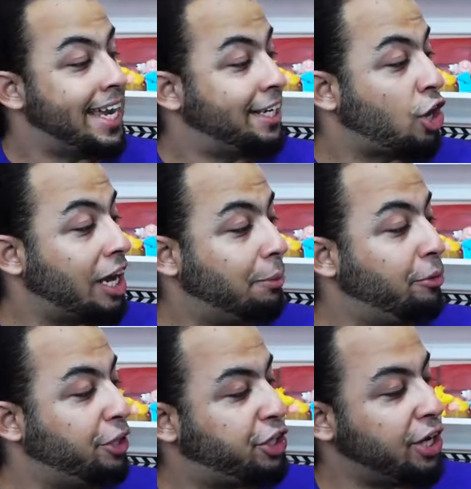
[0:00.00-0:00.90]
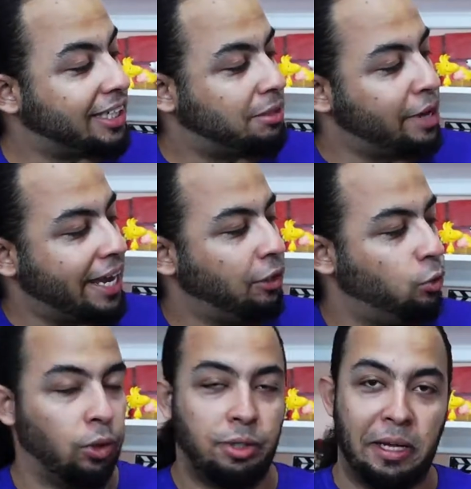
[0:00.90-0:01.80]
Gente, olha que bonitinho esse bonequinho
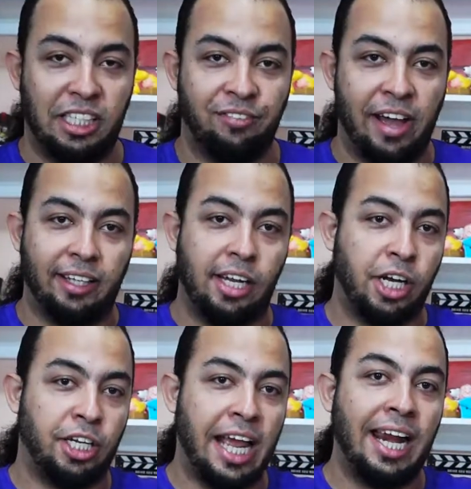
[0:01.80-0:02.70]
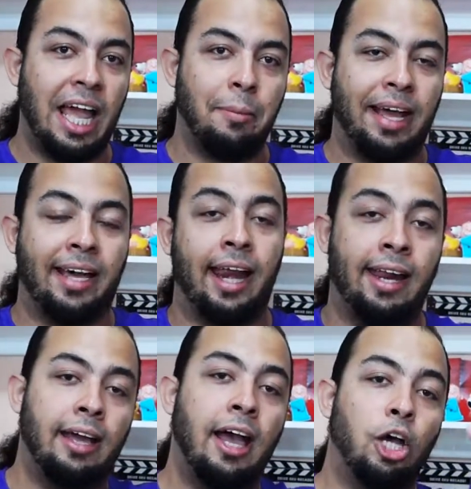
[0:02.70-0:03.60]
do Space Invaders, gente. Quem lembra
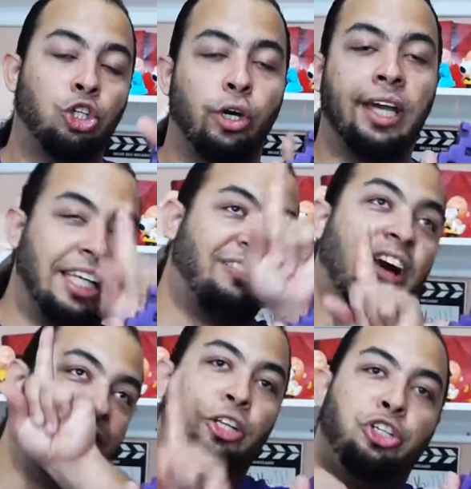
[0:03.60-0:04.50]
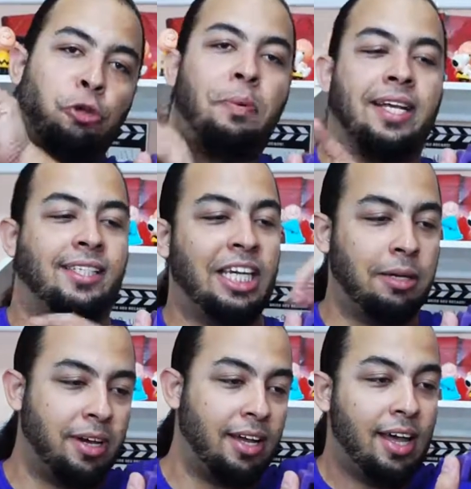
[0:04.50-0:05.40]
aquele joguinho que você ficava dando tiro pra
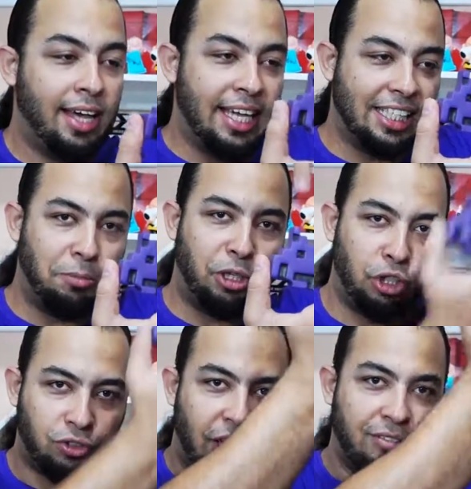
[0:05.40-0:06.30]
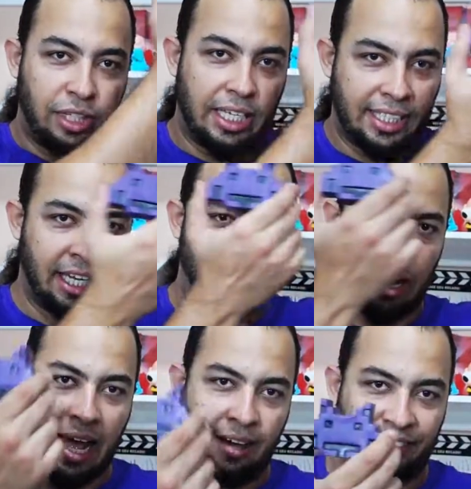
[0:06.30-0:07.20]
cima e esses bichinhos ficavam descendo
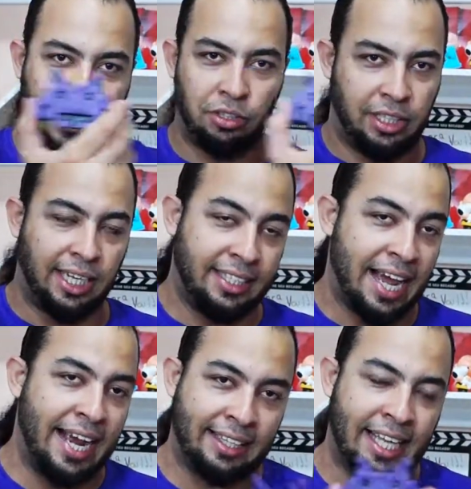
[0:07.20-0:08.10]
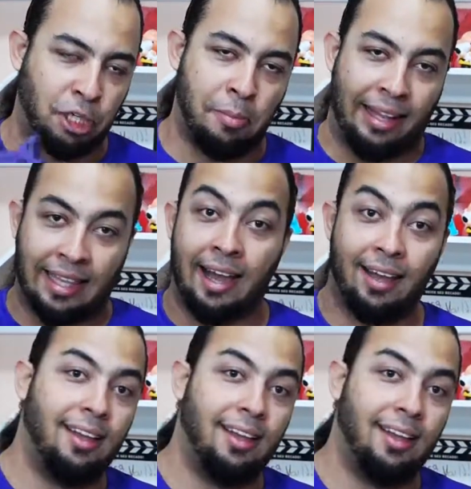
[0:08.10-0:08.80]
lá, fazendo zigue-zague até te matar?